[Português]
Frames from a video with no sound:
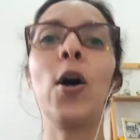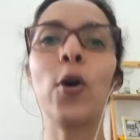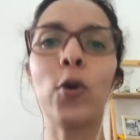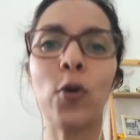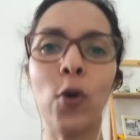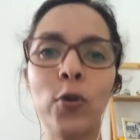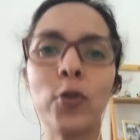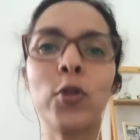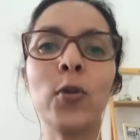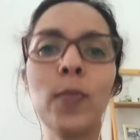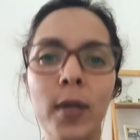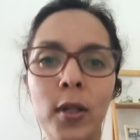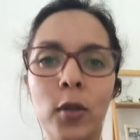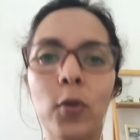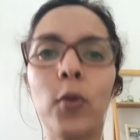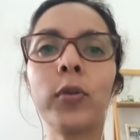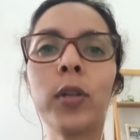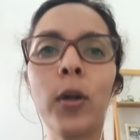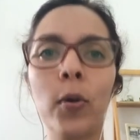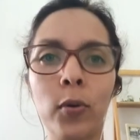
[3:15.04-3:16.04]
consumir
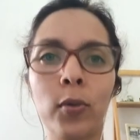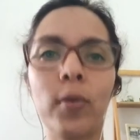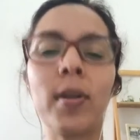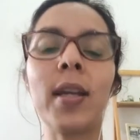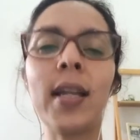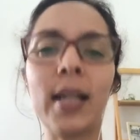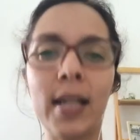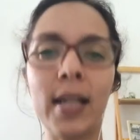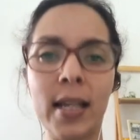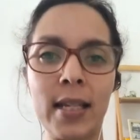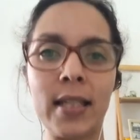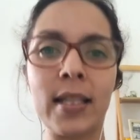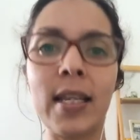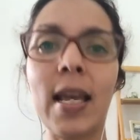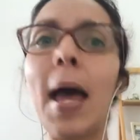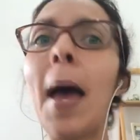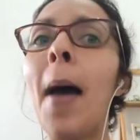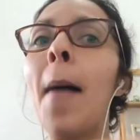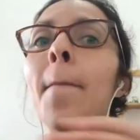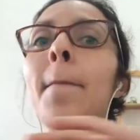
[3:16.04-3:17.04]
conteúdo em inglês,
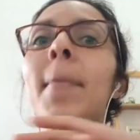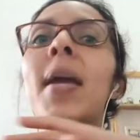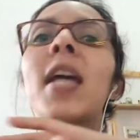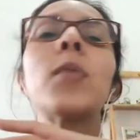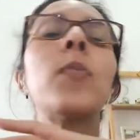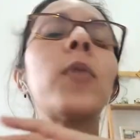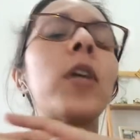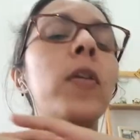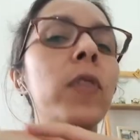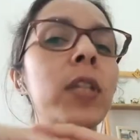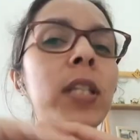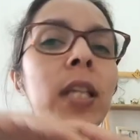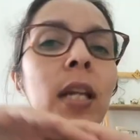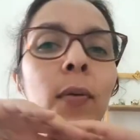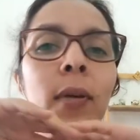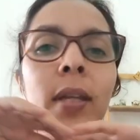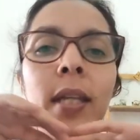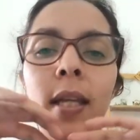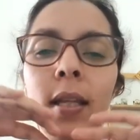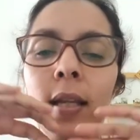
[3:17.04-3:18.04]
mesmo que você
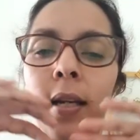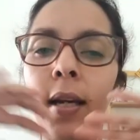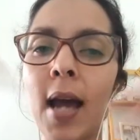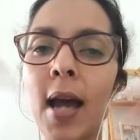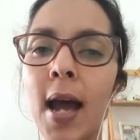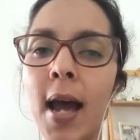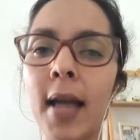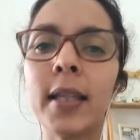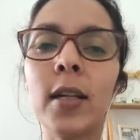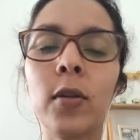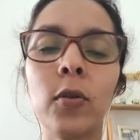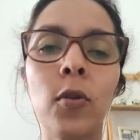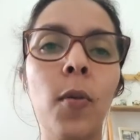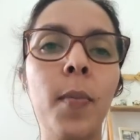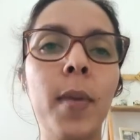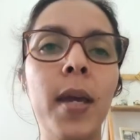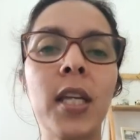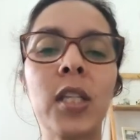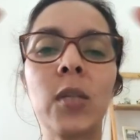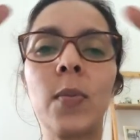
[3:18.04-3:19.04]
não entenda nada no
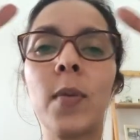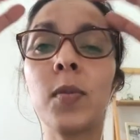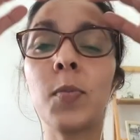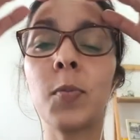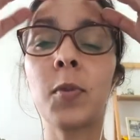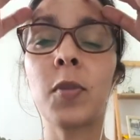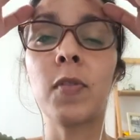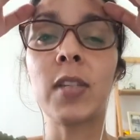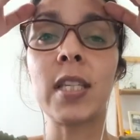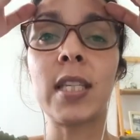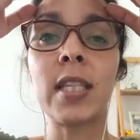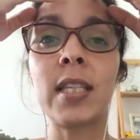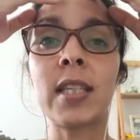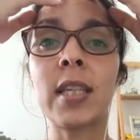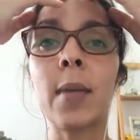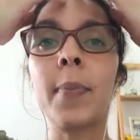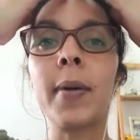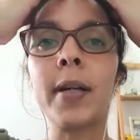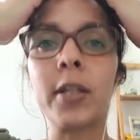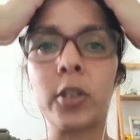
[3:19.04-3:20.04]
começo, mesmo que você se
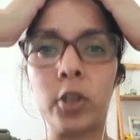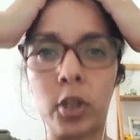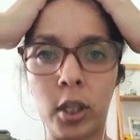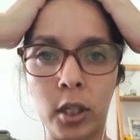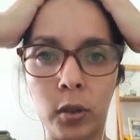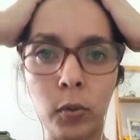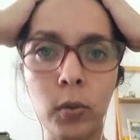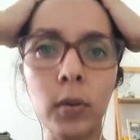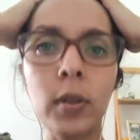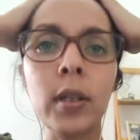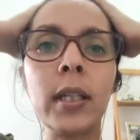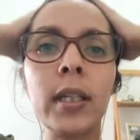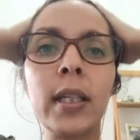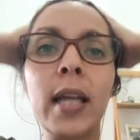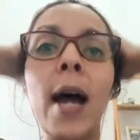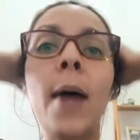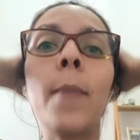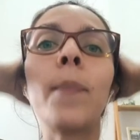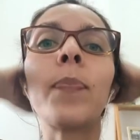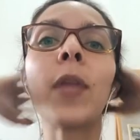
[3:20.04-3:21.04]
sinta perdido,
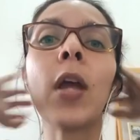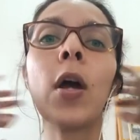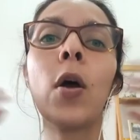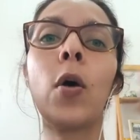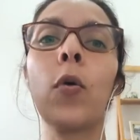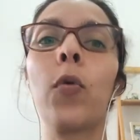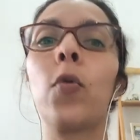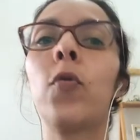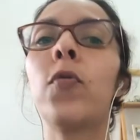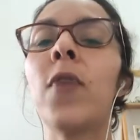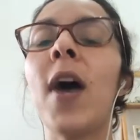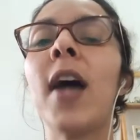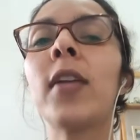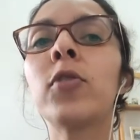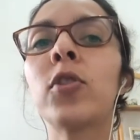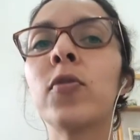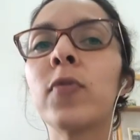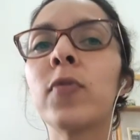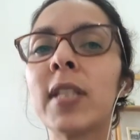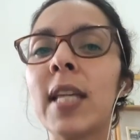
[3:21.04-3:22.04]
tá? O
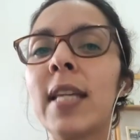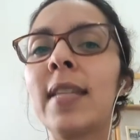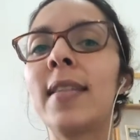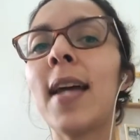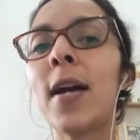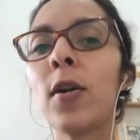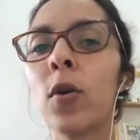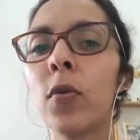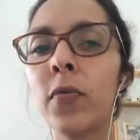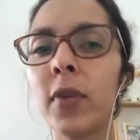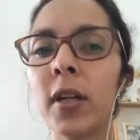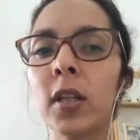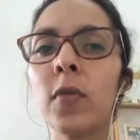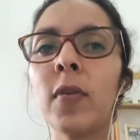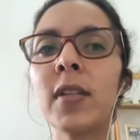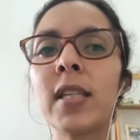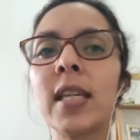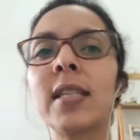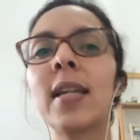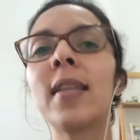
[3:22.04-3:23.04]
fato de você estar ouvindo,
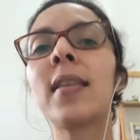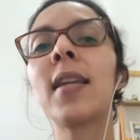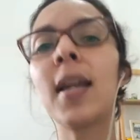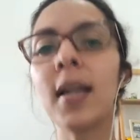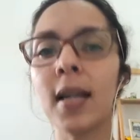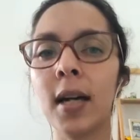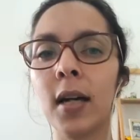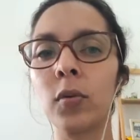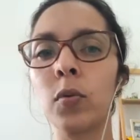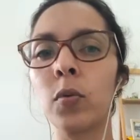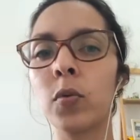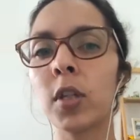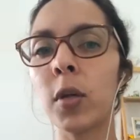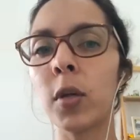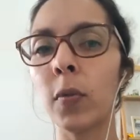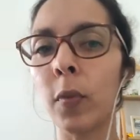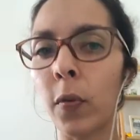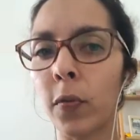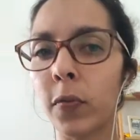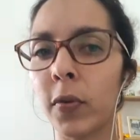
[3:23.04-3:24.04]
você está treinando o
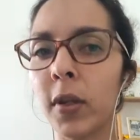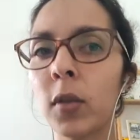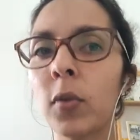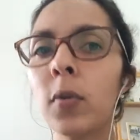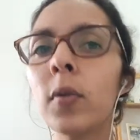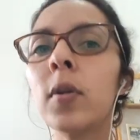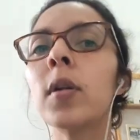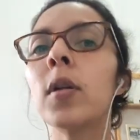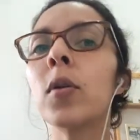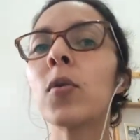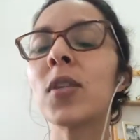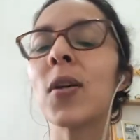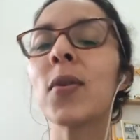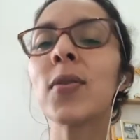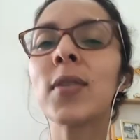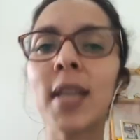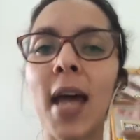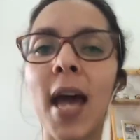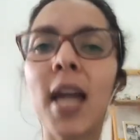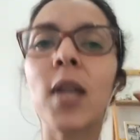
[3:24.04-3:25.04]
seu ouvido e o
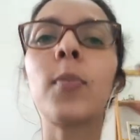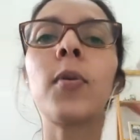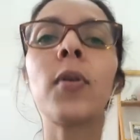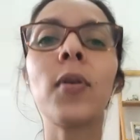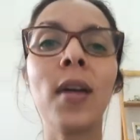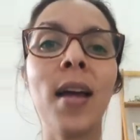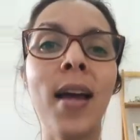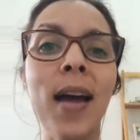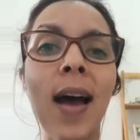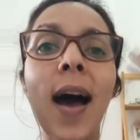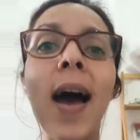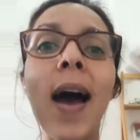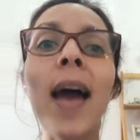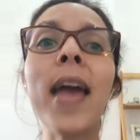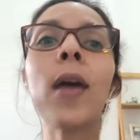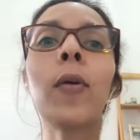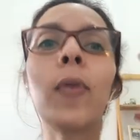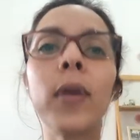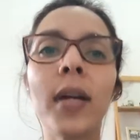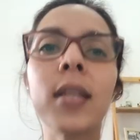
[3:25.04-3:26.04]
seu cérebro a
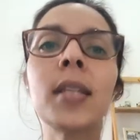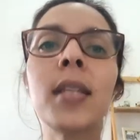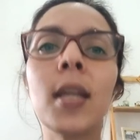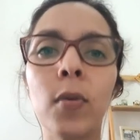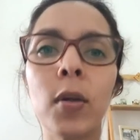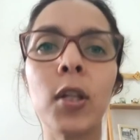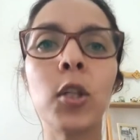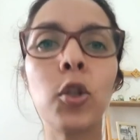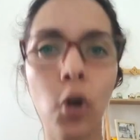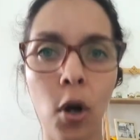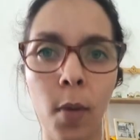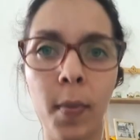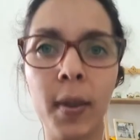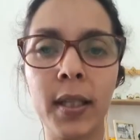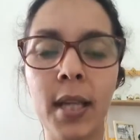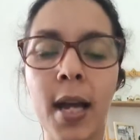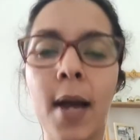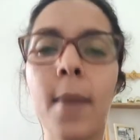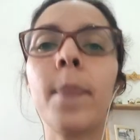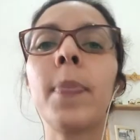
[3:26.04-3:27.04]
reconhecer o
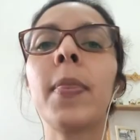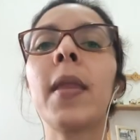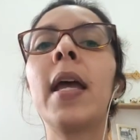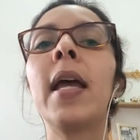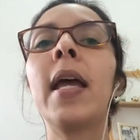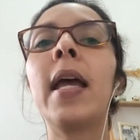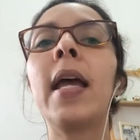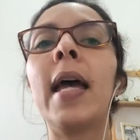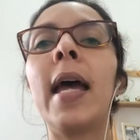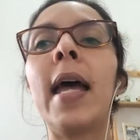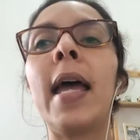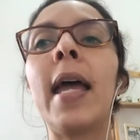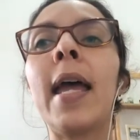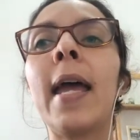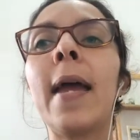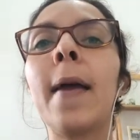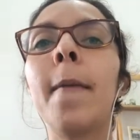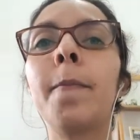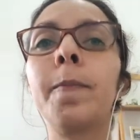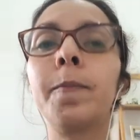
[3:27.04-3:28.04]
idioma, tá?
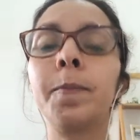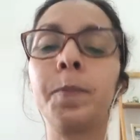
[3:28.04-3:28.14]
É...